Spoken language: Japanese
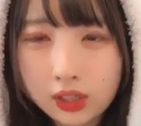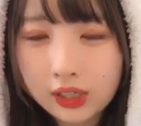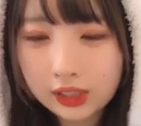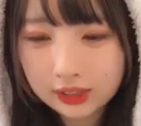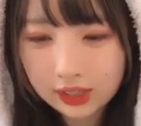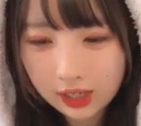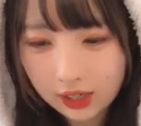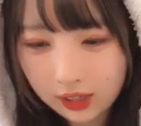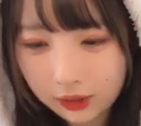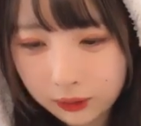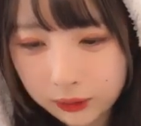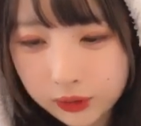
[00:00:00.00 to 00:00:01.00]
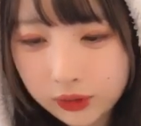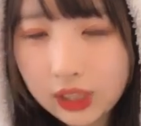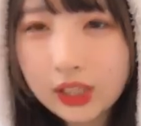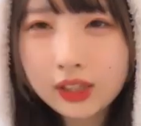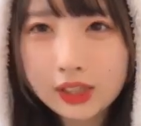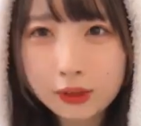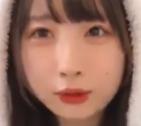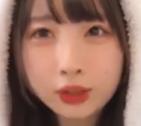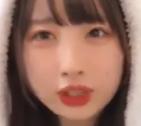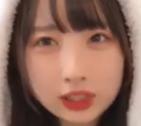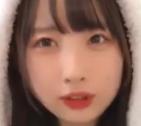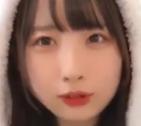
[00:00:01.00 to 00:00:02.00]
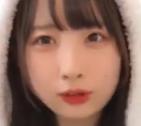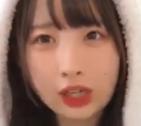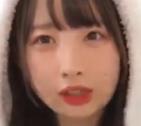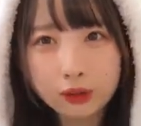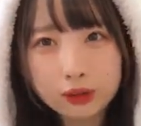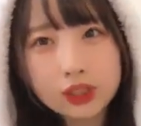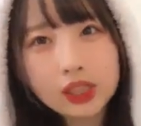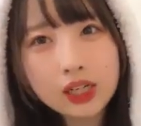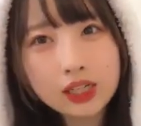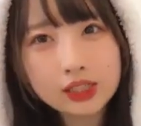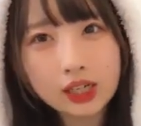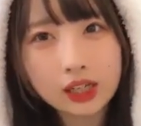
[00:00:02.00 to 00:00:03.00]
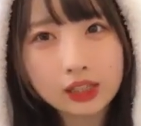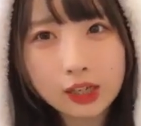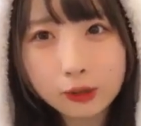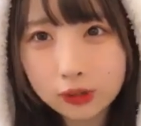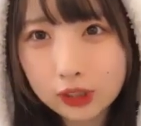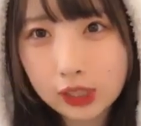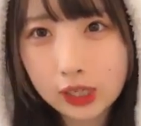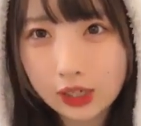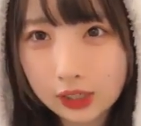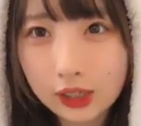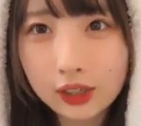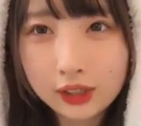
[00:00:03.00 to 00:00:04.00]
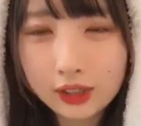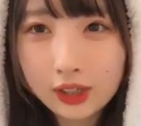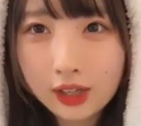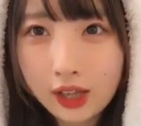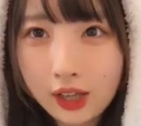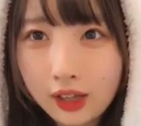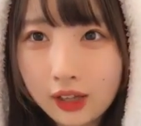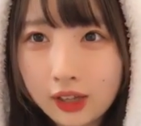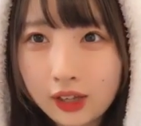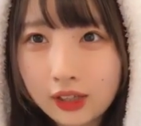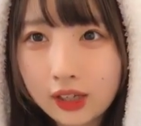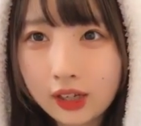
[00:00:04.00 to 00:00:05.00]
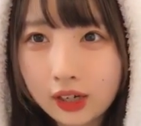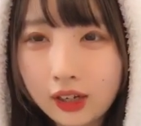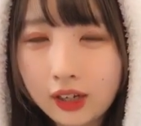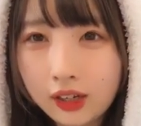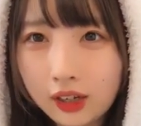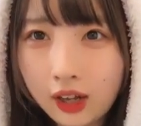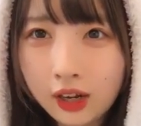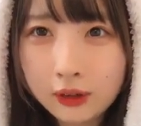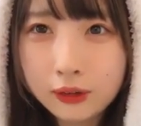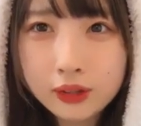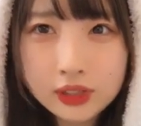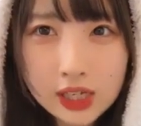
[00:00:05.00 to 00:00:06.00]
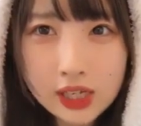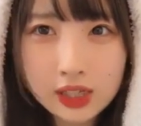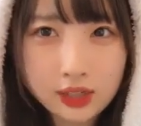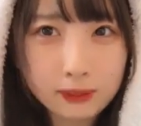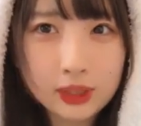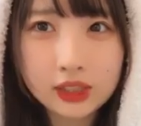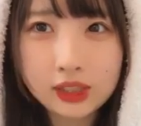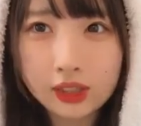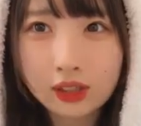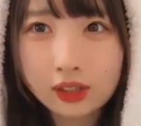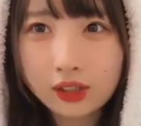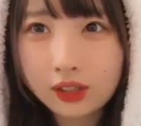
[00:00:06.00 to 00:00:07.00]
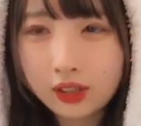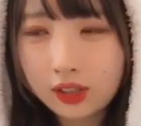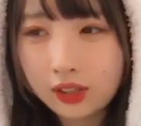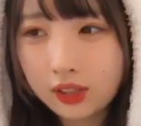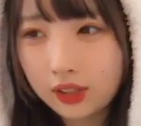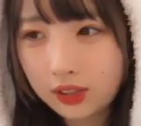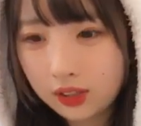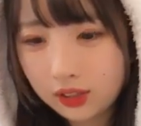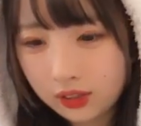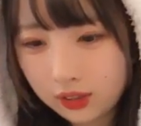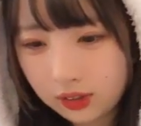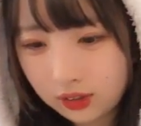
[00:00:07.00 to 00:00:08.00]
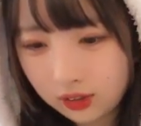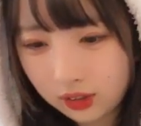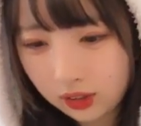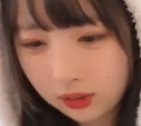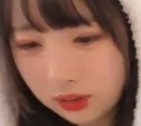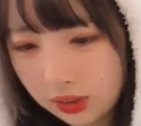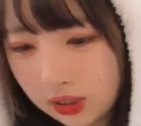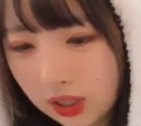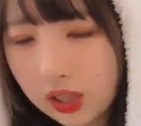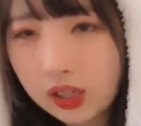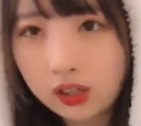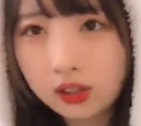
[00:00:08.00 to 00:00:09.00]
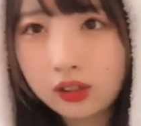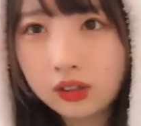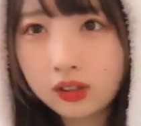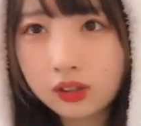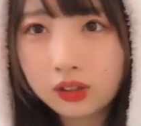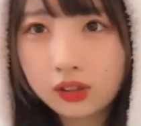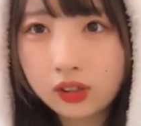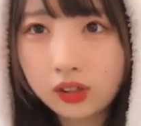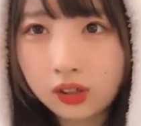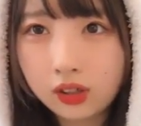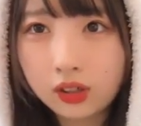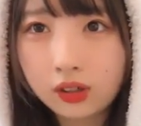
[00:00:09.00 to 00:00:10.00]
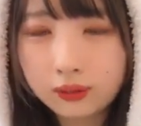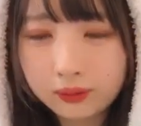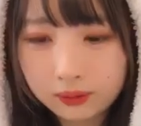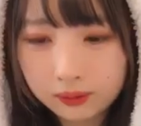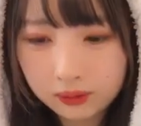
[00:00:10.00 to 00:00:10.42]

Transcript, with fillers: なんかさ補助輪って浮いてるのなんかどっちかにさ偏ってたやんかやからあれうるさいやんめっちゃだからうるさいやんやから